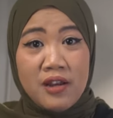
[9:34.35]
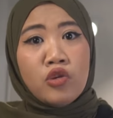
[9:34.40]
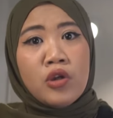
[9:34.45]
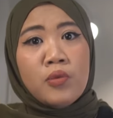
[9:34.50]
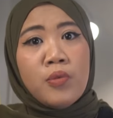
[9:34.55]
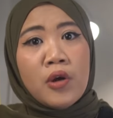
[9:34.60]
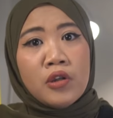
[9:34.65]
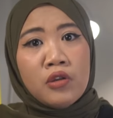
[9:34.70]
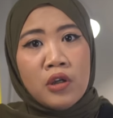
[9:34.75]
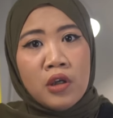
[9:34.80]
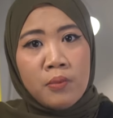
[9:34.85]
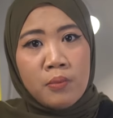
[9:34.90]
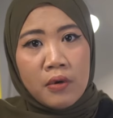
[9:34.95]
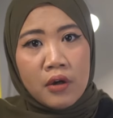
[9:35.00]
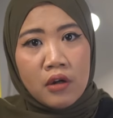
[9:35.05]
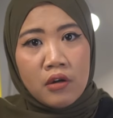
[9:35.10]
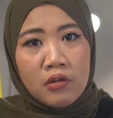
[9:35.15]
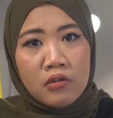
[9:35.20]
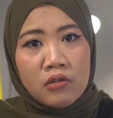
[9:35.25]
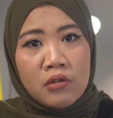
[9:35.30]

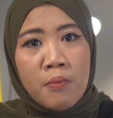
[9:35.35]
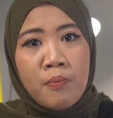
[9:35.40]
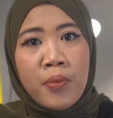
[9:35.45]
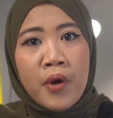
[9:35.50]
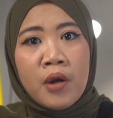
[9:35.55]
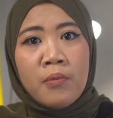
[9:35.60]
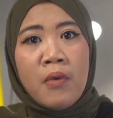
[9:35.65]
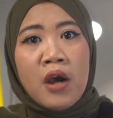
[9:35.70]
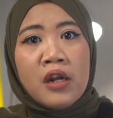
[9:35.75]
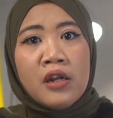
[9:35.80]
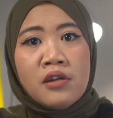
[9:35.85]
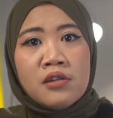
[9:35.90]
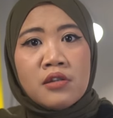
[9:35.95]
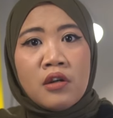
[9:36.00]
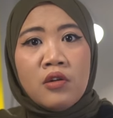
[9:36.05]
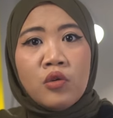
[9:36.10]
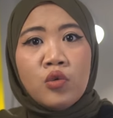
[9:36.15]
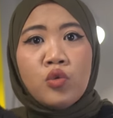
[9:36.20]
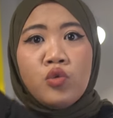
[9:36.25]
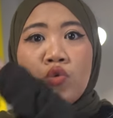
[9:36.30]
Tiba-tiba tempat
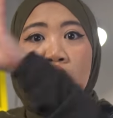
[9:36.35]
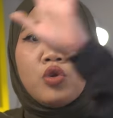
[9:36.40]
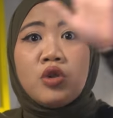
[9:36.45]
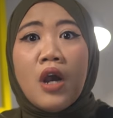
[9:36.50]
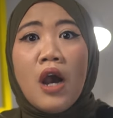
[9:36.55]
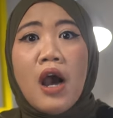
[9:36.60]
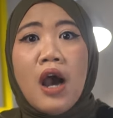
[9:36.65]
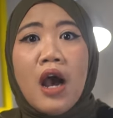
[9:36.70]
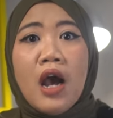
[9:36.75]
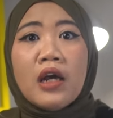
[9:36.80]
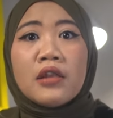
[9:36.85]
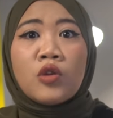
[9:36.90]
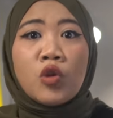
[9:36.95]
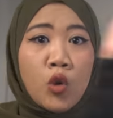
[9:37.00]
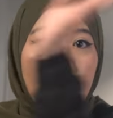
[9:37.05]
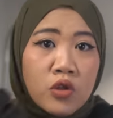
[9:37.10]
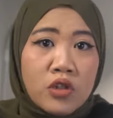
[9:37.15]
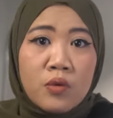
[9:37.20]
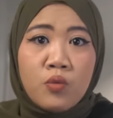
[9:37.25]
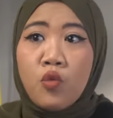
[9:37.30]
manisan itu
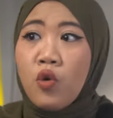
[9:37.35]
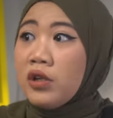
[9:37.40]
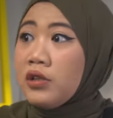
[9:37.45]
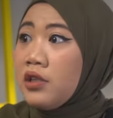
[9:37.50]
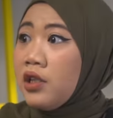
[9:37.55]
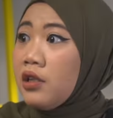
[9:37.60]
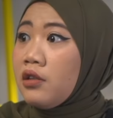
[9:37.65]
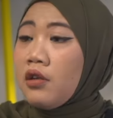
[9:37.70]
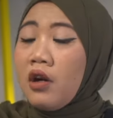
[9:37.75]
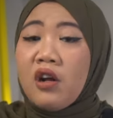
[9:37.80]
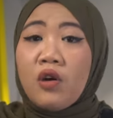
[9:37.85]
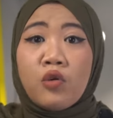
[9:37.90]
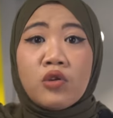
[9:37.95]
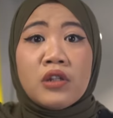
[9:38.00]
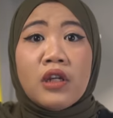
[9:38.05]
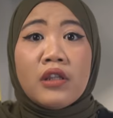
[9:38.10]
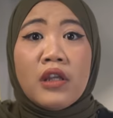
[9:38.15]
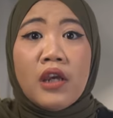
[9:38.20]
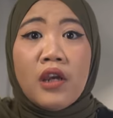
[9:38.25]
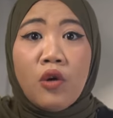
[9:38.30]
jatuh semua. Citra
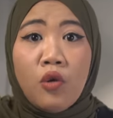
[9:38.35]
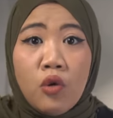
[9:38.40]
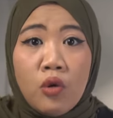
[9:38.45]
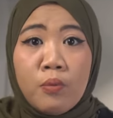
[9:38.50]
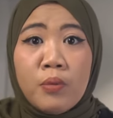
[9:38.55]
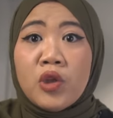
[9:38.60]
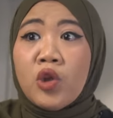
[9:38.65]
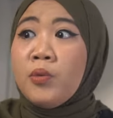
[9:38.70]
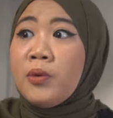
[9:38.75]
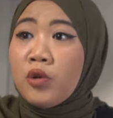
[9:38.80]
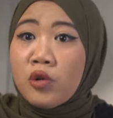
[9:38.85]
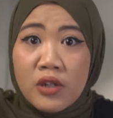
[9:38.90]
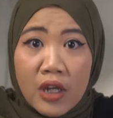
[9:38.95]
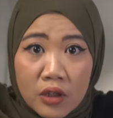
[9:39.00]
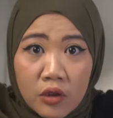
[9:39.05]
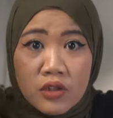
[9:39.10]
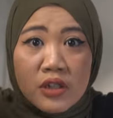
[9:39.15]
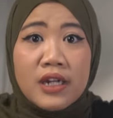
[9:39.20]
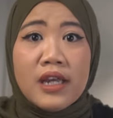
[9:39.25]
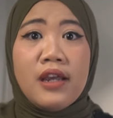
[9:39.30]
Rosa tengok, betul-betul
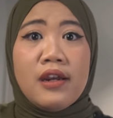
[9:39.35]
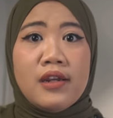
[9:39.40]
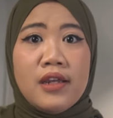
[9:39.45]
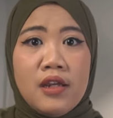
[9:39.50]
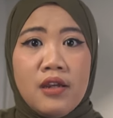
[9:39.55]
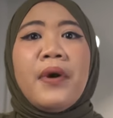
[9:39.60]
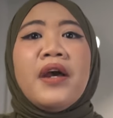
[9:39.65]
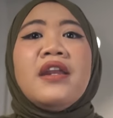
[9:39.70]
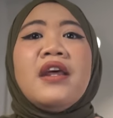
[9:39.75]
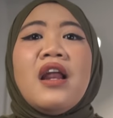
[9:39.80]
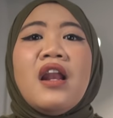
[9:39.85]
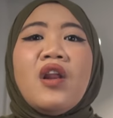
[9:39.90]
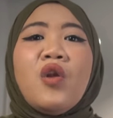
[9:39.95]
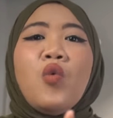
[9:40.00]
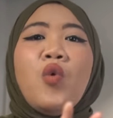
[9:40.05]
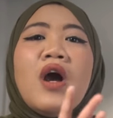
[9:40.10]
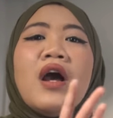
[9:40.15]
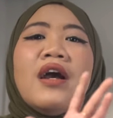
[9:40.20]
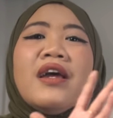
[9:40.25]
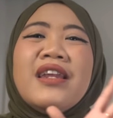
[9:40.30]
jatuh sendiri. Padahal
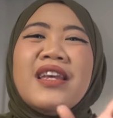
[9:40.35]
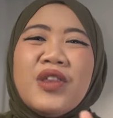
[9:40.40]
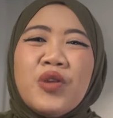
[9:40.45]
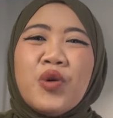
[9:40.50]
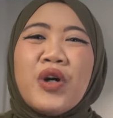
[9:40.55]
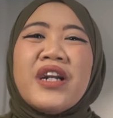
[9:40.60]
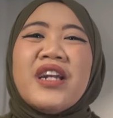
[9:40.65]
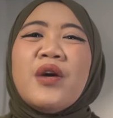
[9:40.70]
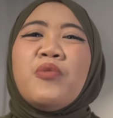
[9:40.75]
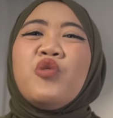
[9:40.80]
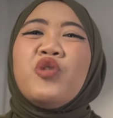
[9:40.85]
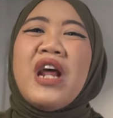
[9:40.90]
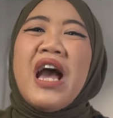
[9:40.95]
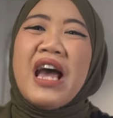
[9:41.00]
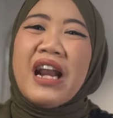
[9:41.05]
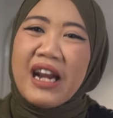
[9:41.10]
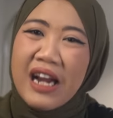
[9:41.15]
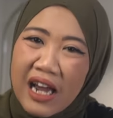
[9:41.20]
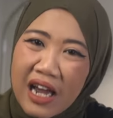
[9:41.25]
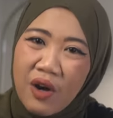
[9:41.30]
ruangan itu kedap
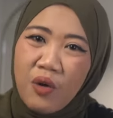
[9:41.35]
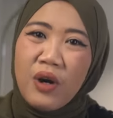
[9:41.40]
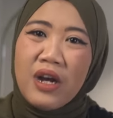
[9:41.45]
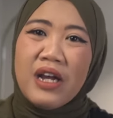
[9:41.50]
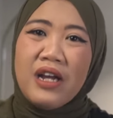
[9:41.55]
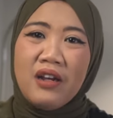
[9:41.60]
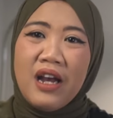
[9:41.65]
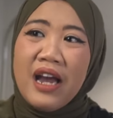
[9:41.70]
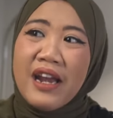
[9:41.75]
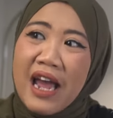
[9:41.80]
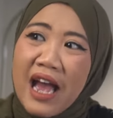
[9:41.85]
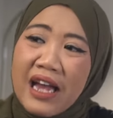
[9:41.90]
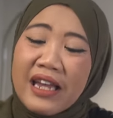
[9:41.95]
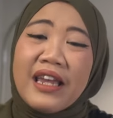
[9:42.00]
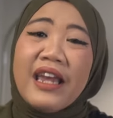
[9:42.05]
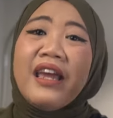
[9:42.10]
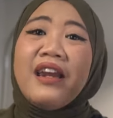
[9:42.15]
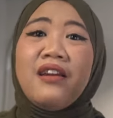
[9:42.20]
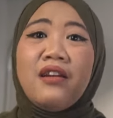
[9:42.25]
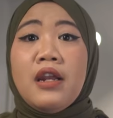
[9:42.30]
udara, Wak, nggak ada
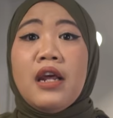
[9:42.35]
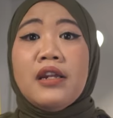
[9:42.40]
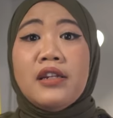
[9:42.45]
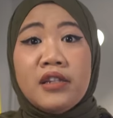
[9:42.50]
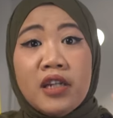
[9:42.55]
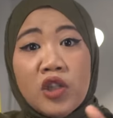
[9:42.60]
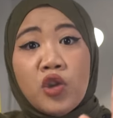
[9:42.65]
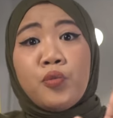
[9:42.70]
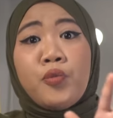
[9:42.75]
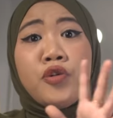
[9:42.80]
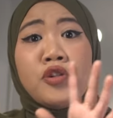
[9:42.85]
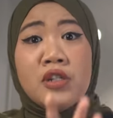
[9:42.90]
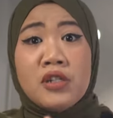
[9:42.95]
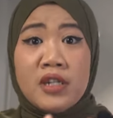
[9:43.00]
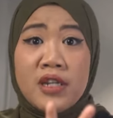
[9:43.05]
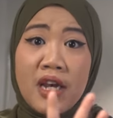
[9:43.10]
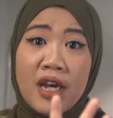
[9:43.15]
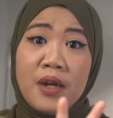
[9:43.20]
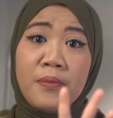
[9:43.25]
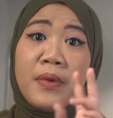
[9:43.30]
angin. Nah, di situ
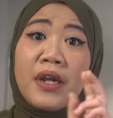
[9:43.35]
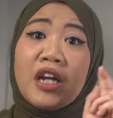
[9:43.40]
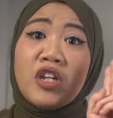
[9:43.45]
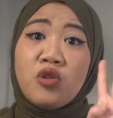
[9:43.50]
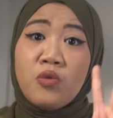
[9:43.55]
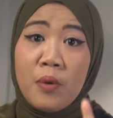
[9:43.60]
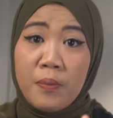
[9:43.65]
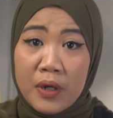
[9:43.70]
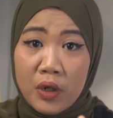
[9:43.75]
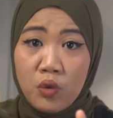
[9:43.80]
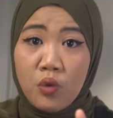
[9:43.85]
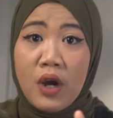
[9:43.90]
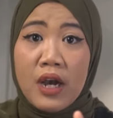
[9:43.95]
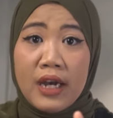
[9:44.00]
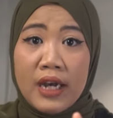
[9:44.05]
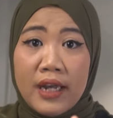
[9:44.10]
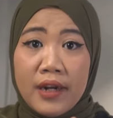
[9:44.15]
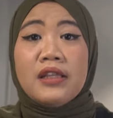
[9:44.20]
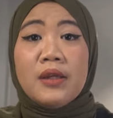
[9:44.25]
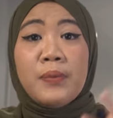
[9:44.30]
posisinya kan mereka cuma
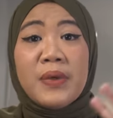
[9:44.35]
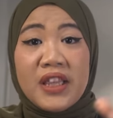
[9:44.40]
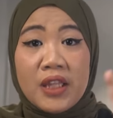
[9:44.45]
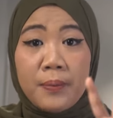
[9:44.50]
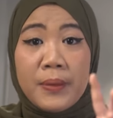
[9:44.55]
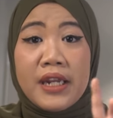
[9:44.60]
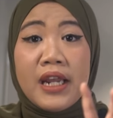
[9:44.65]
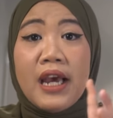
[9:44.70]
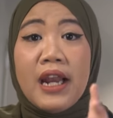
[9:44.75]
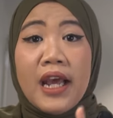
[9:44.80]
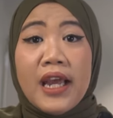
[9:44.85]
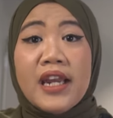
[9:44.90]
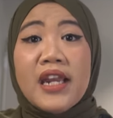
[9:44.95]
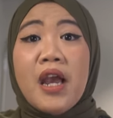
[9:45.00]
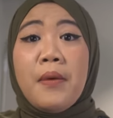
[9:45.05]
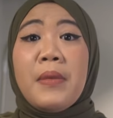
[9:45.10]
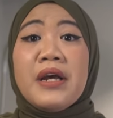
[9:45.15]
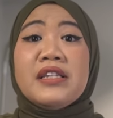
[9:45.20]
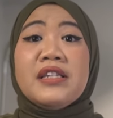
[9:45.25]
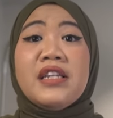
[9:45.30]
berdua kan. Teman-teman yang lain
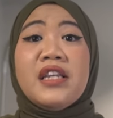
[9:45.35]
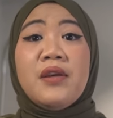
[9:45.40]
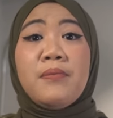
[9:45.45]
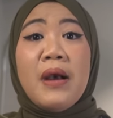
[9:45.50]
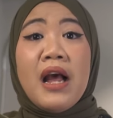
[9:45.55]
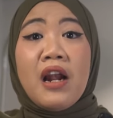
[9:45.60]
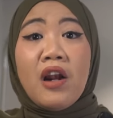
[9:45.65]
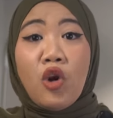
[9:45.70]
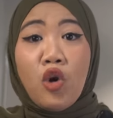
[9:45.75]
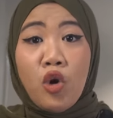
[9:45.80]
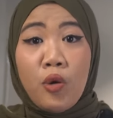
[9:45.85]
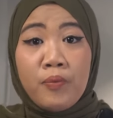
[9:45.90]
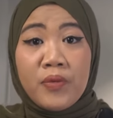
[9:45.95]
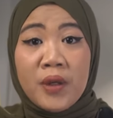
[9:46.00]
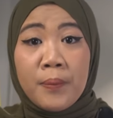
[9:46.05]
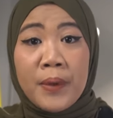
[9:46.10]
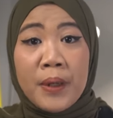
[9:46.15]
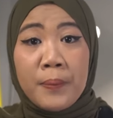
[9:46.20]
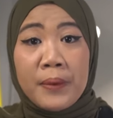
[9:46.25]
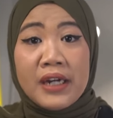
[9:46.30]
ya masih di ballroom
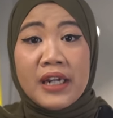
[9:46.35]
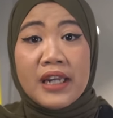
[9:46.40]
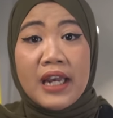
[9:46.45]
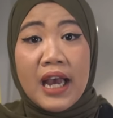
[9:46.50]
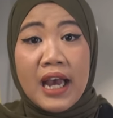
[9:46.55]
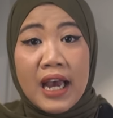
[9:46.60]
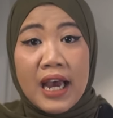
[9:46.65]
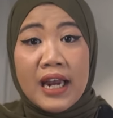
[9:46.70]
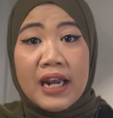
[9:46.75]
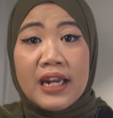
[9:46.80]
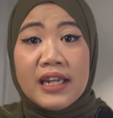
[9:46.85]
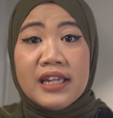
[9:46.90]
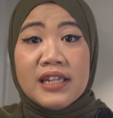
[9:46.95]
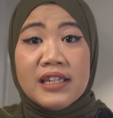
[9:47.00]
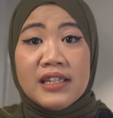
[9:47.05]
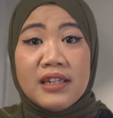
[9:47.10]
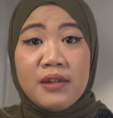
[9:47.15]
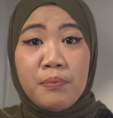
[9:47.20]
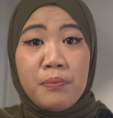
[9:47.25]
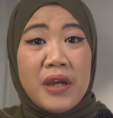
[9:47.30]
tempat pernikahan
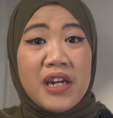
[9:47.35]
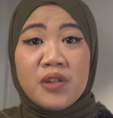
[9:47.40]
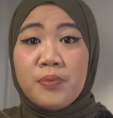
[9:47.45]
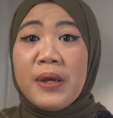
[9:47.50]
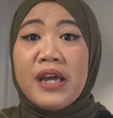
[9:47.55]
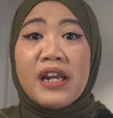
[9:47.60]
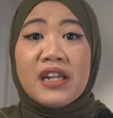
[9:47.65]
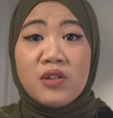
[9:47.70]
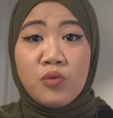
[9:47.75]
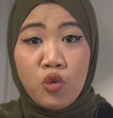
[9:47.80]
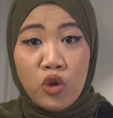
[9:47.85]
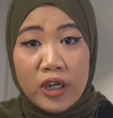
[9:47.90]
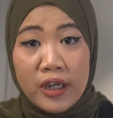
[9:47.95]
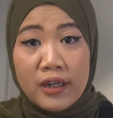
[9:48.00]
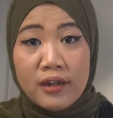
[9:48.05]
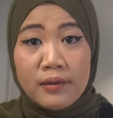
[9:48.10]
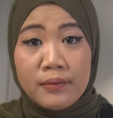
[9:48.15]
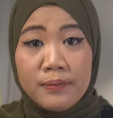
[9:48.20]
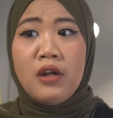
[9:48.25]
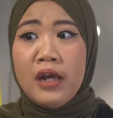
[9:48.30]
lagi beres-beres
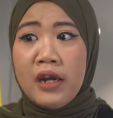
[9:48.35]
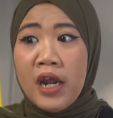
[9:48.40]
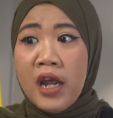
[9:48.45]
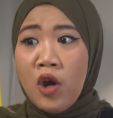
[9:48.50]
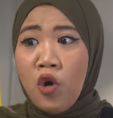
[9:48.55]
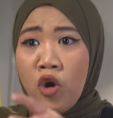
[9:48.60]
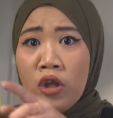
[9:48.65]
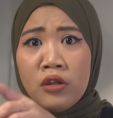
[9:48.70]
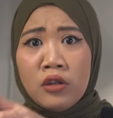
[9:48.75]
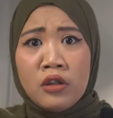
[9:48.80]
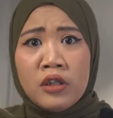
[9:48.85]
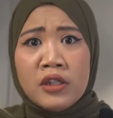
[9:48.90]
mungkin. Nah, nengok itu